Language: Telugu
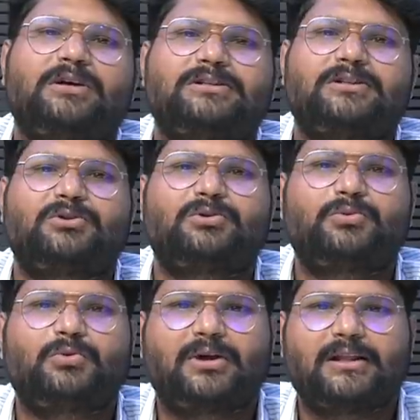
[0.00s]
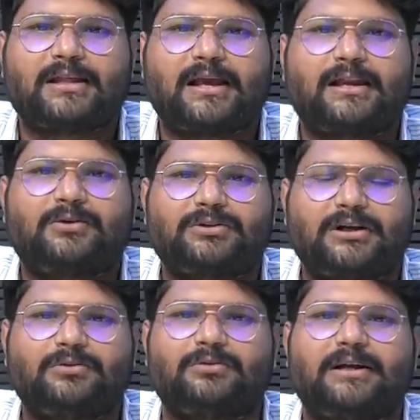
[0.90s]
ఒక శత్రువు కూడా తయారవుతాడు